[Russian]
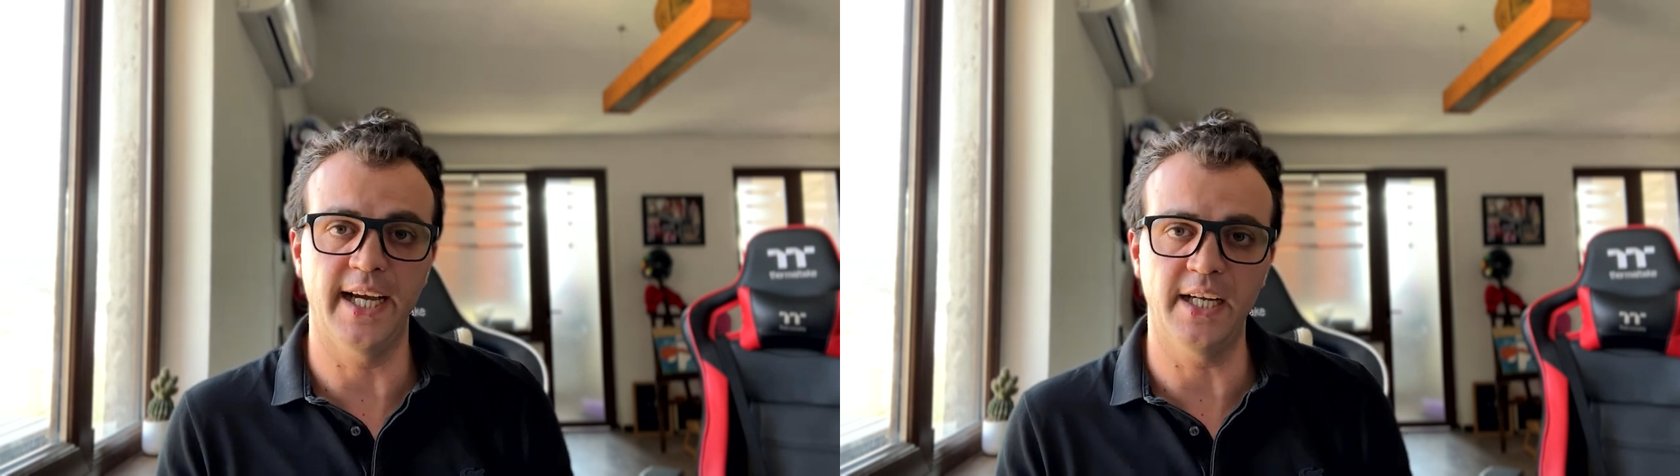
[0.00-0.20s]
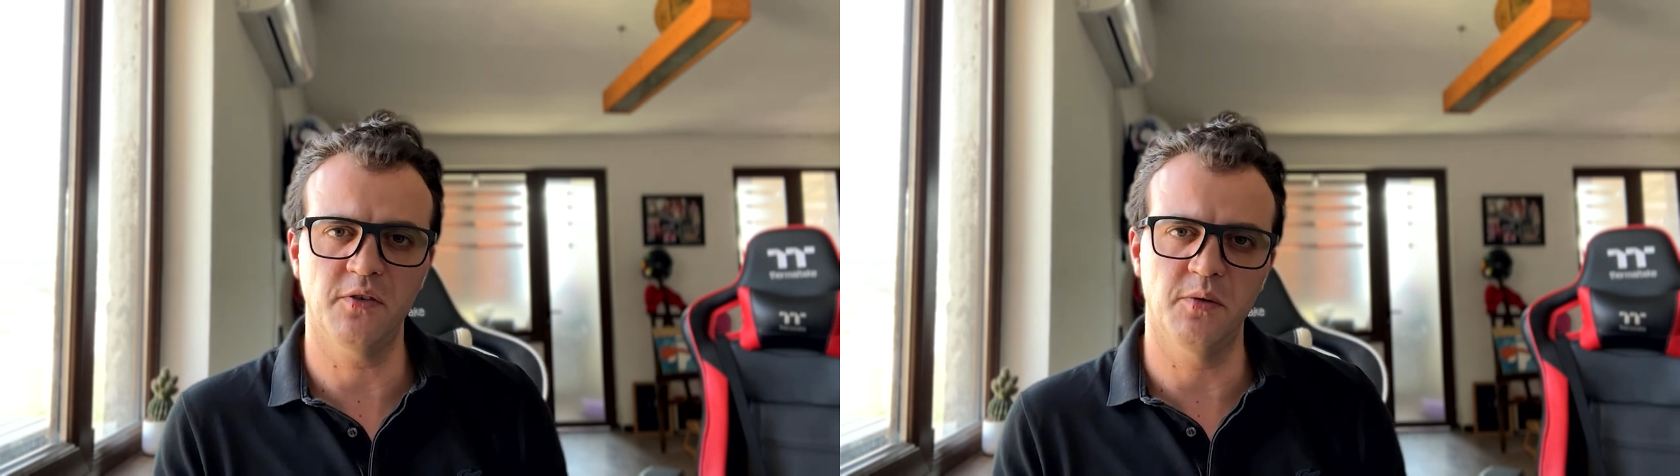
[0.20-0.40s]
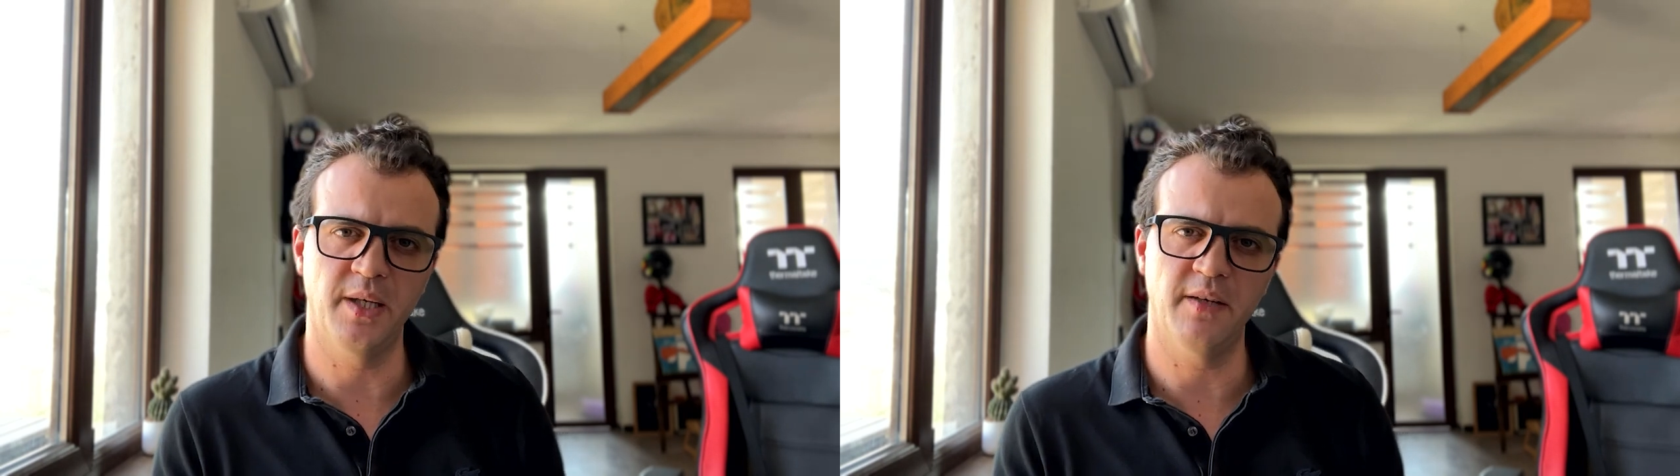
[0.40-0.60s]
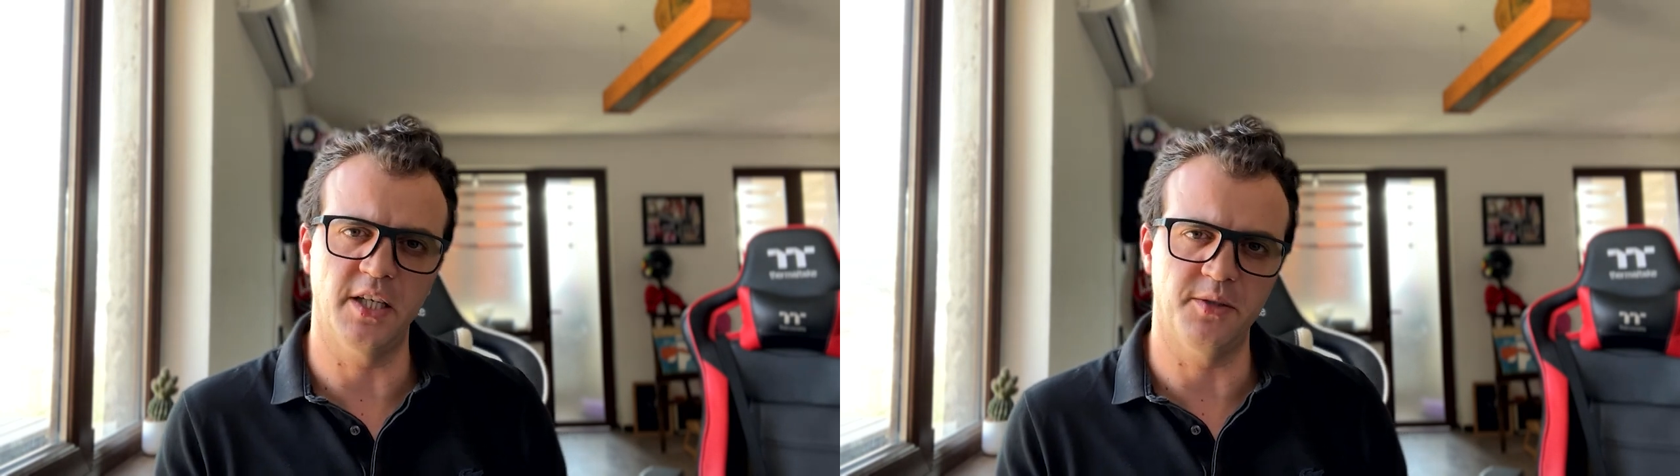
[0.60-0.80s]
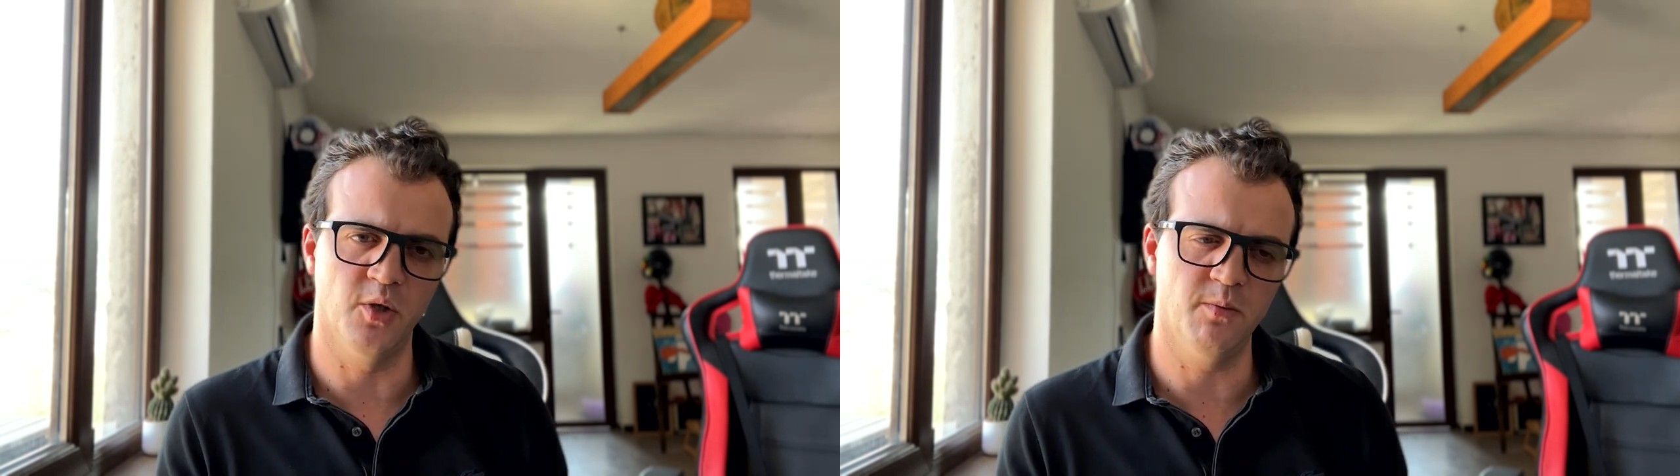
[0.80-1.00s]
Для этого мы
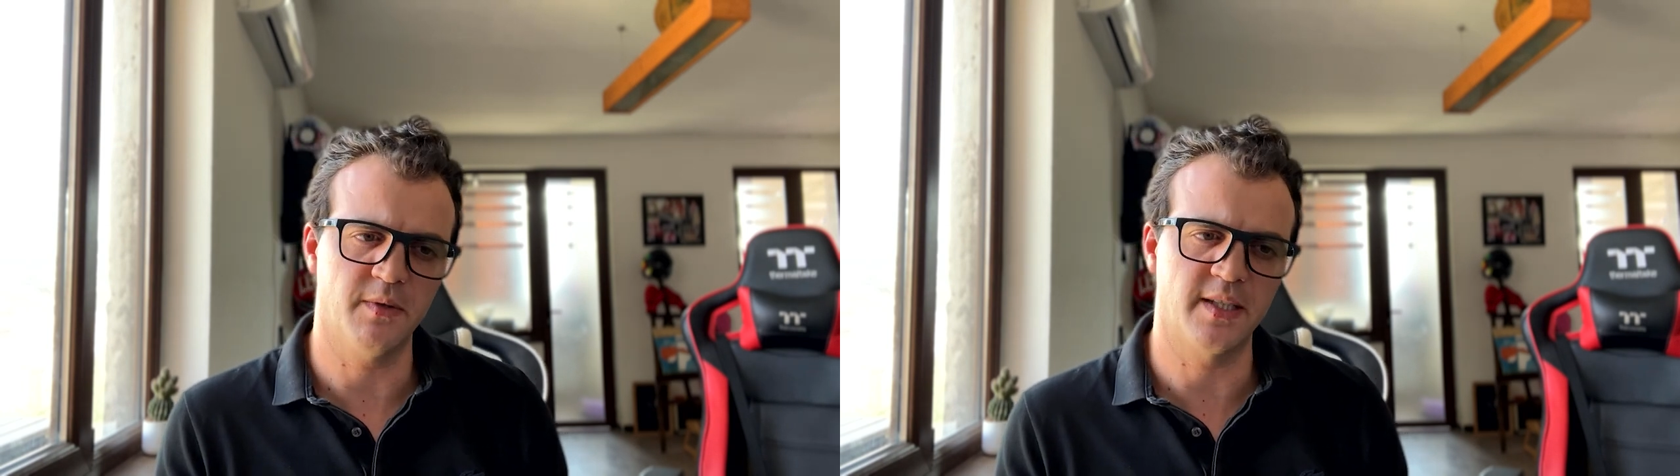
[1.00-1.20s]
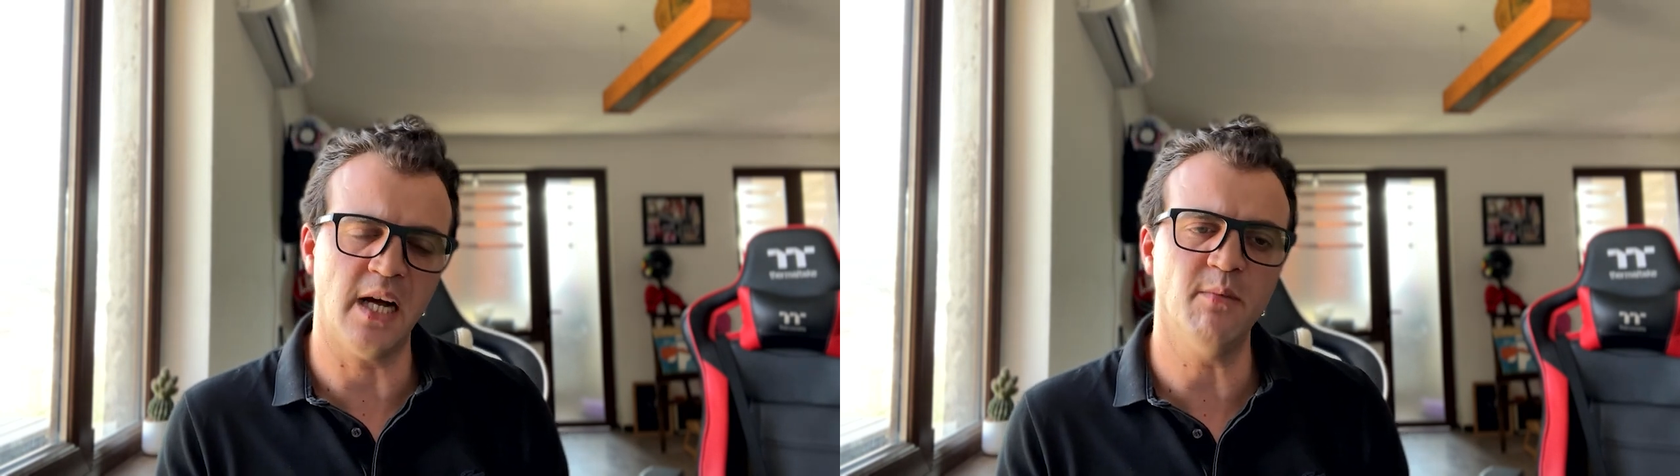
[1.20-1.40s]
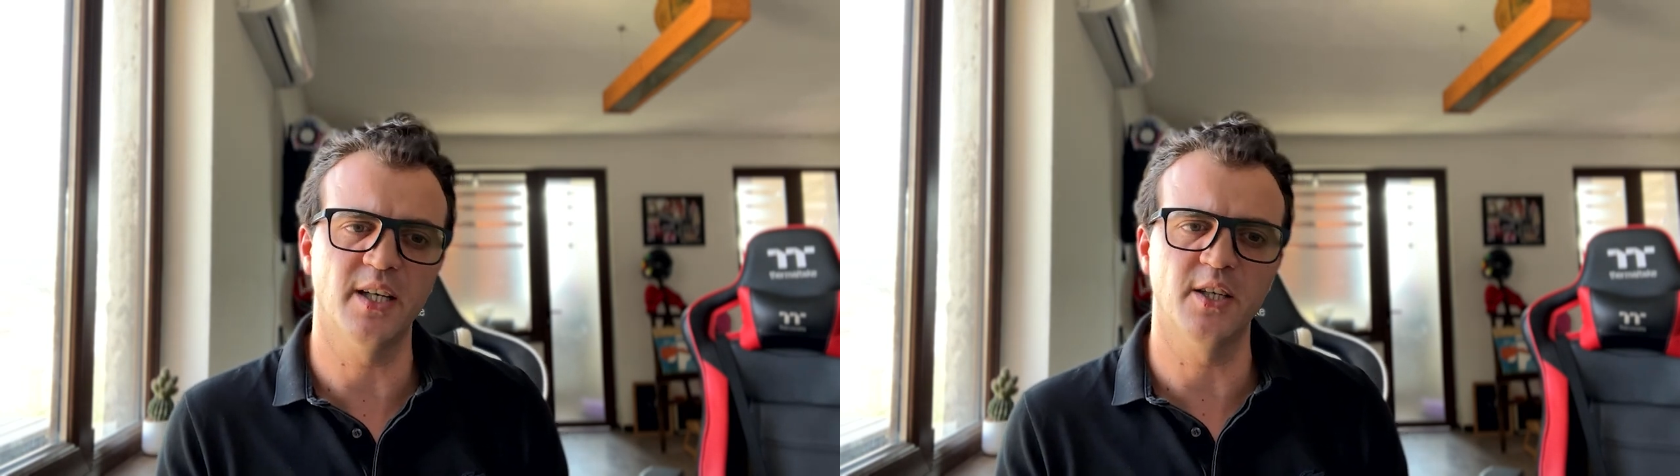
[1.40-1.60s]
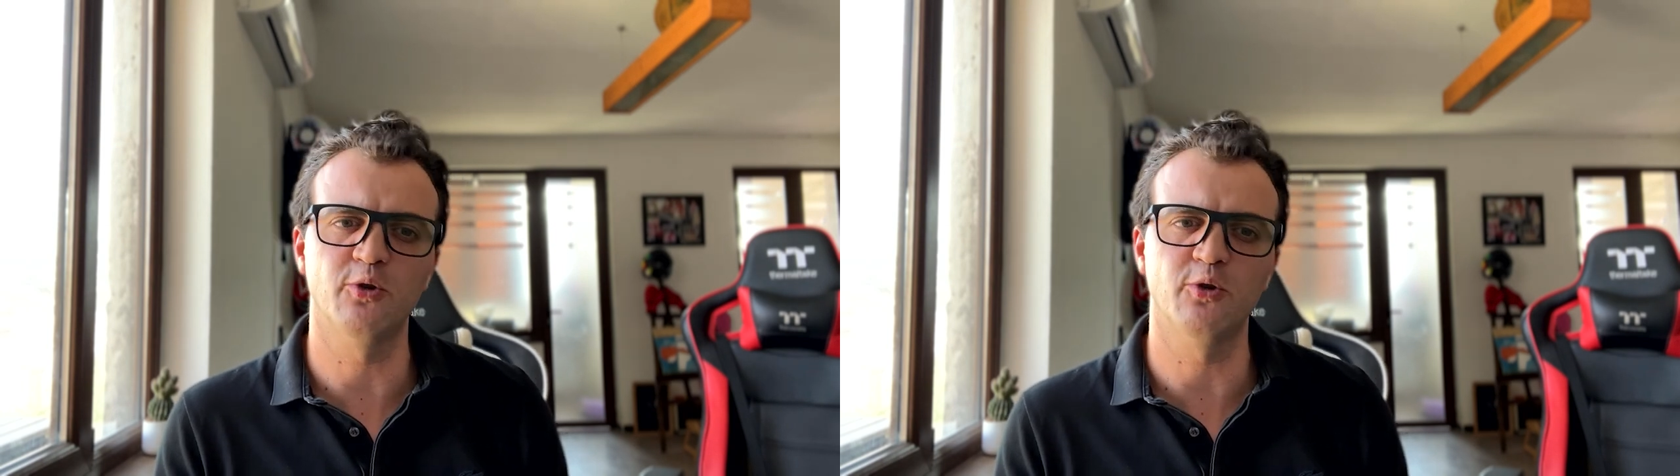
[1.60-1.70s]
возьмем самые